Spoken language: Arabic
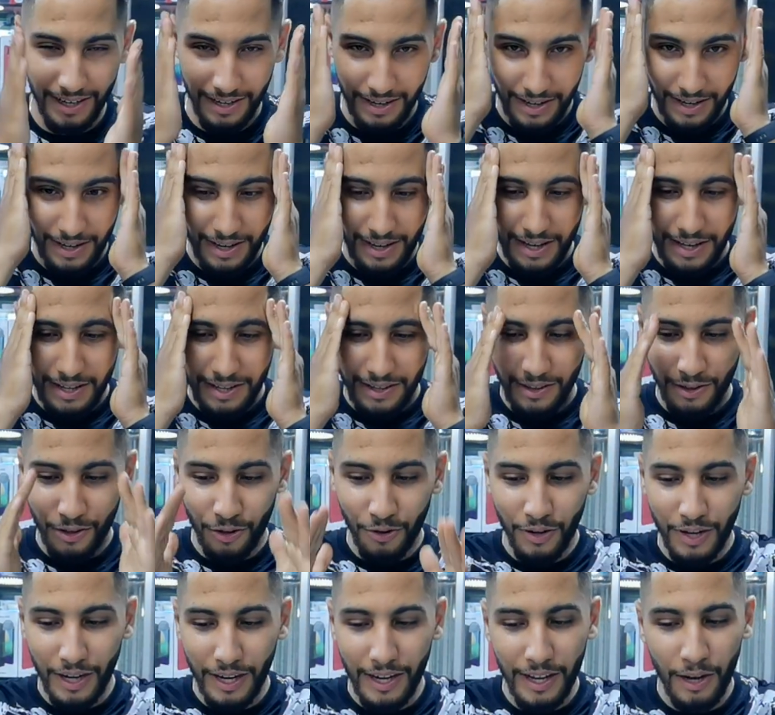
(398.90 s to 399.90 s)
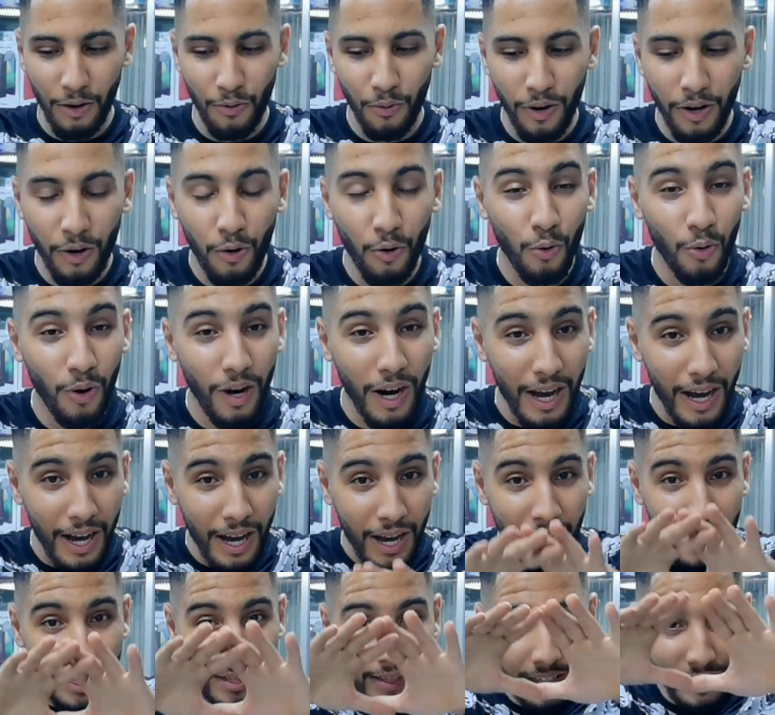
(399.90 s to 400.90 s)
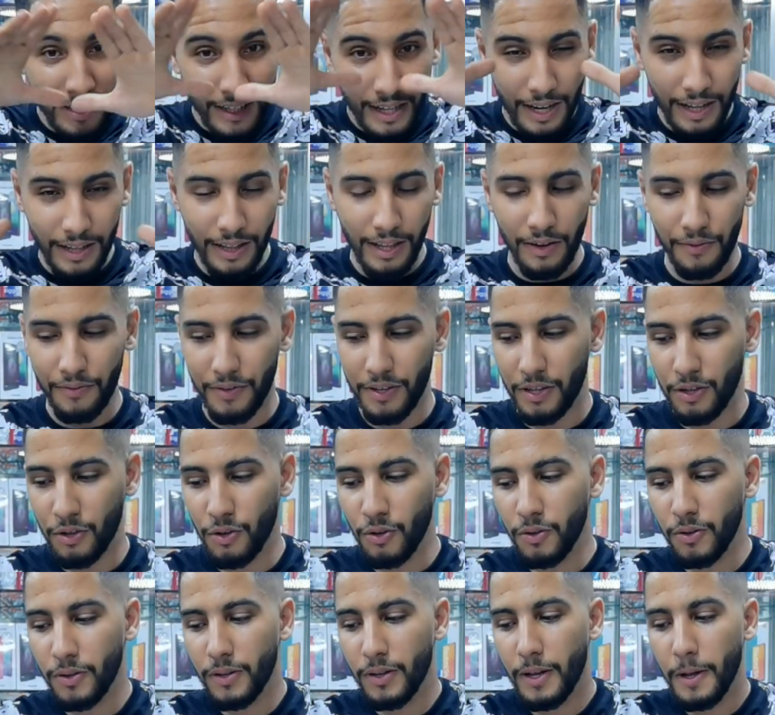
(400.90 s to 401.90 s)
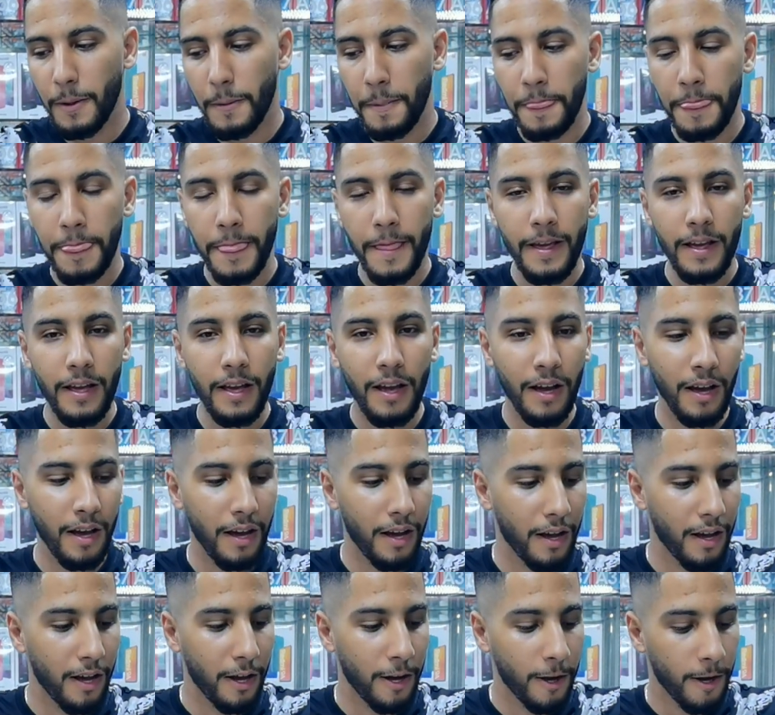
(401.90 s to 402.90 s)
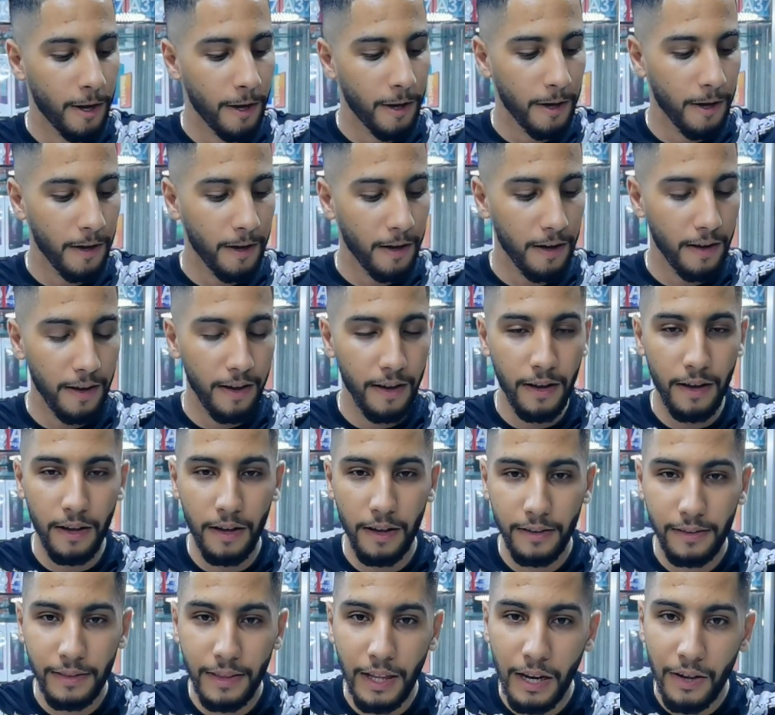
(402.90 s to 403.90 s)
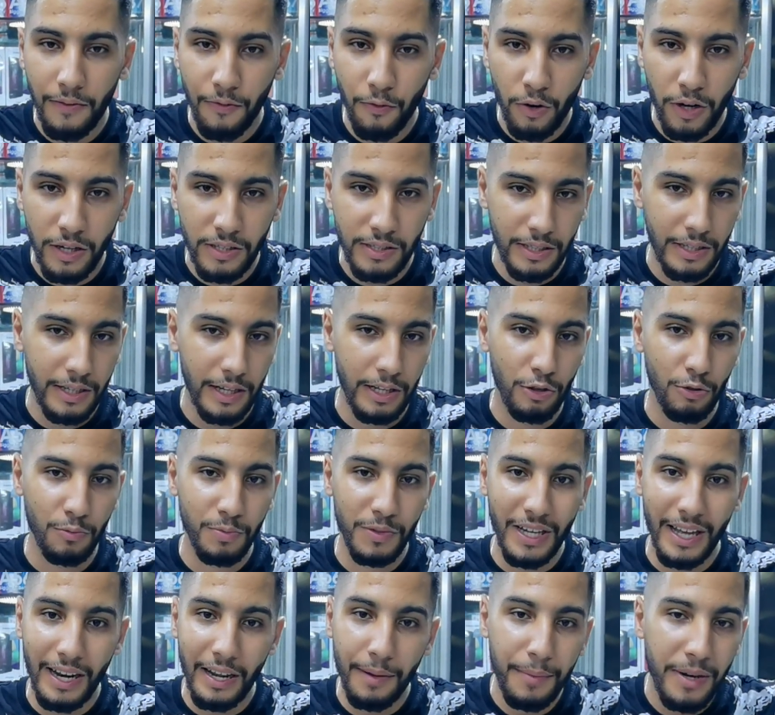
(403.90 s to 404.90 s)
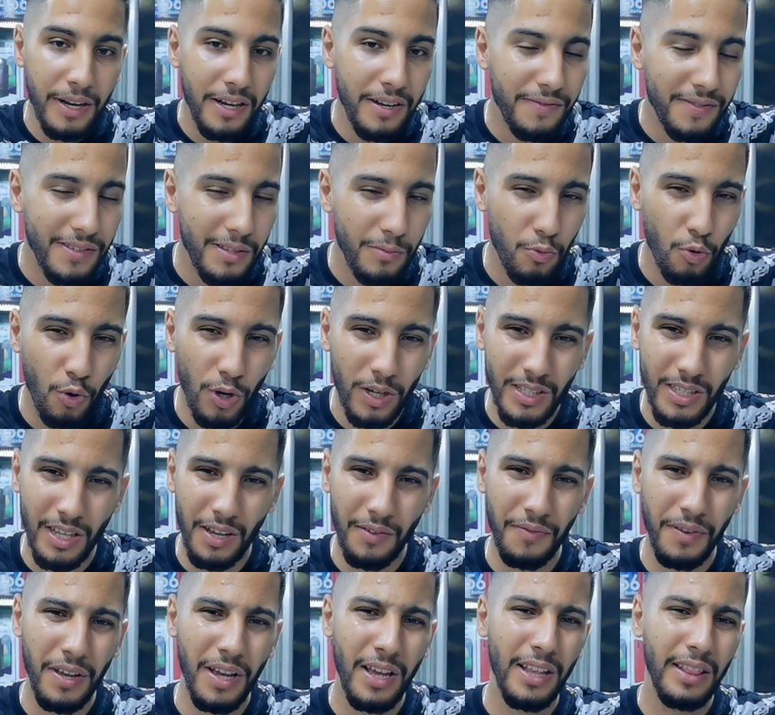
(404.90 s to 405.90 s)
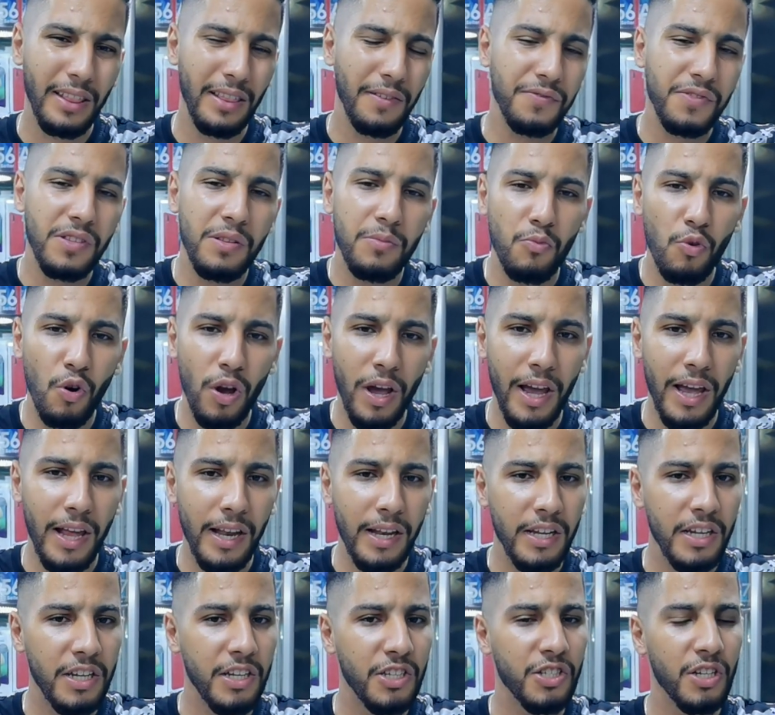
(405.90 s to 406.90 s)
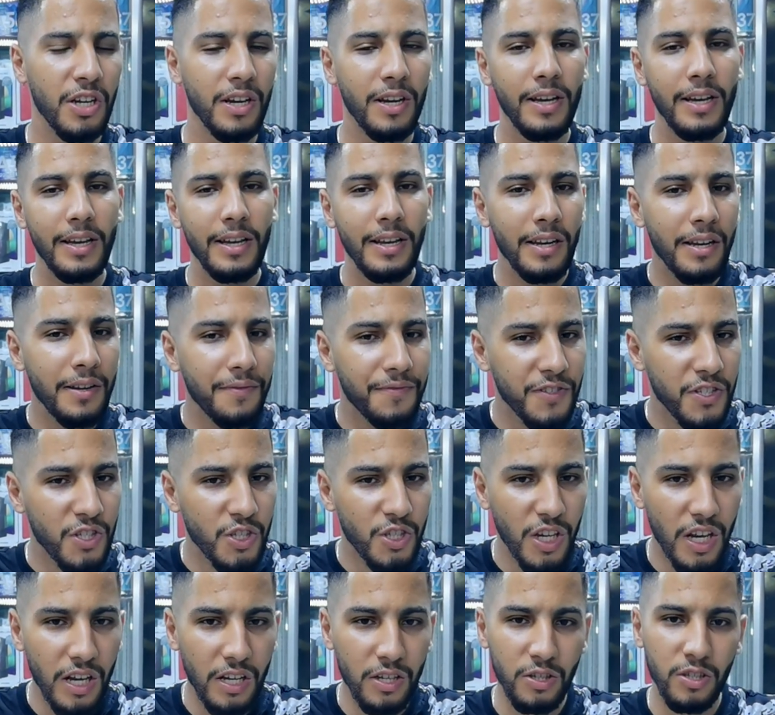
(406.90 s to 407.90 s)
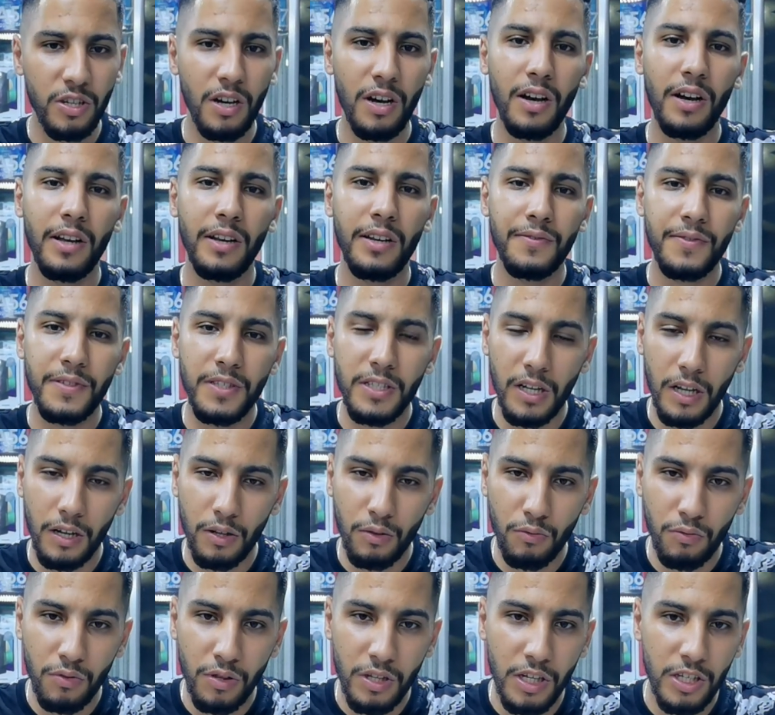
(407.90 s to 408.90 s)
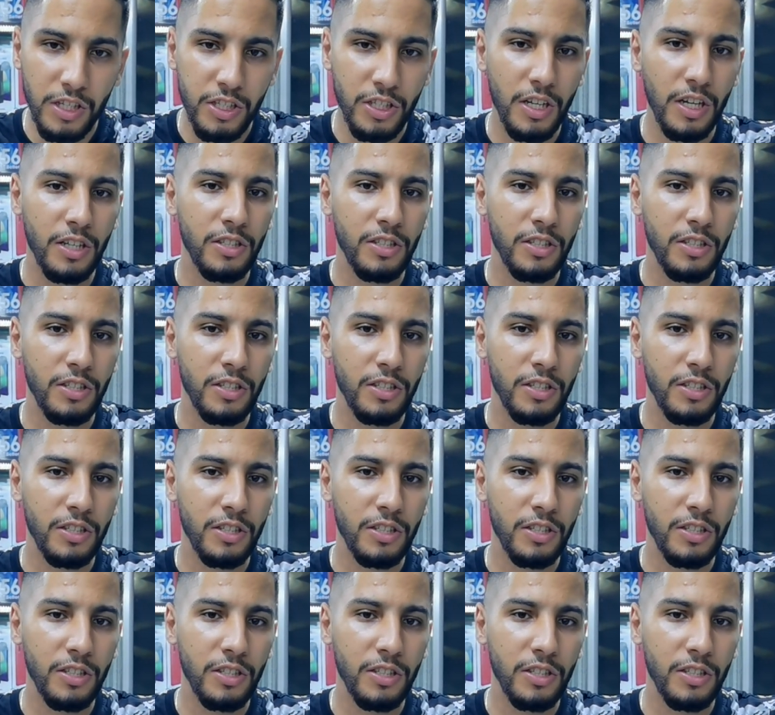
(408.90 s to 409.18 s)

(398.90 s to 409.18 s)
دونك الاخوان خلاصه ديال هاد الفيديو آه... التليفونات يعني عندهم تقريبا نفس المواصفات نفس المعالج نفس الشاشه نفس التردد ديال الشاشه